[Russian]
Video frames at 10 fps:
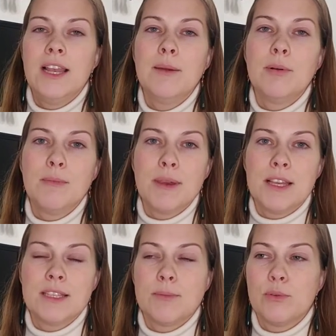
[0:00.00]
либо
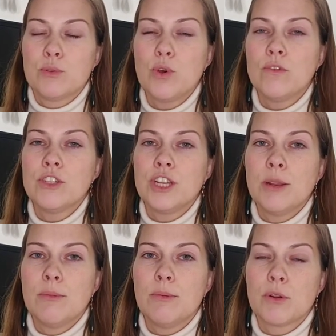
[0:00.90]
мясо плюс овощи,
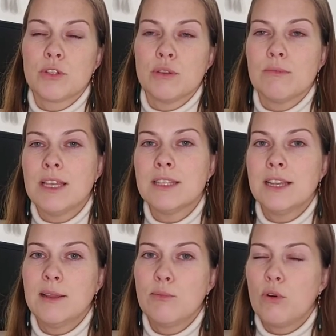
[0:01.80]
либо просто мясо,
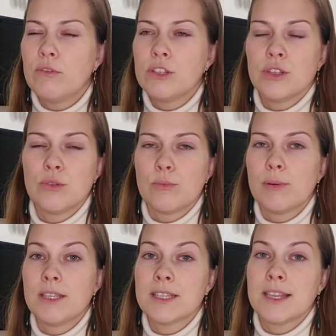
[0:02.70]
либо овощи, ну,
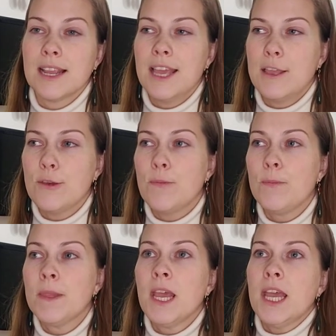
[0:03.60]
по настроению.
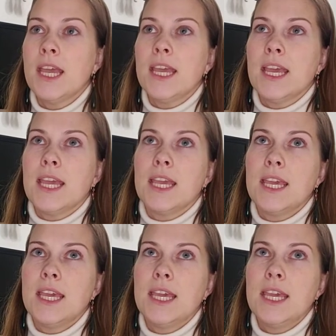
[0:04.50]

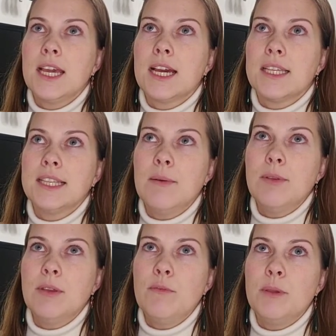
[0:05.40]
И когда
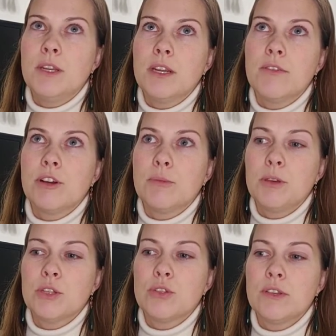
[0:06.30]
мне в перерывах
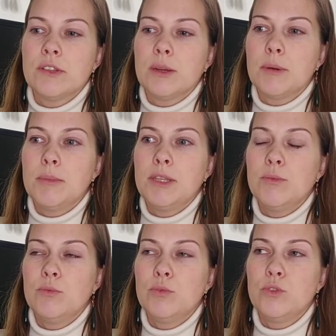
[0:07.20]
между завтраком,
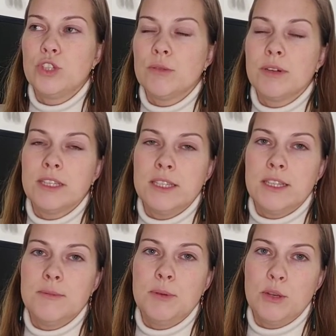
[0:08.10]
обедом и ужином
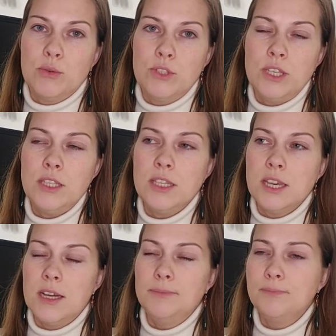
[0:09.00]
хотелось перекусить,
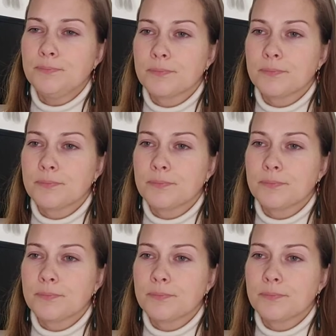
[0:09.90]
я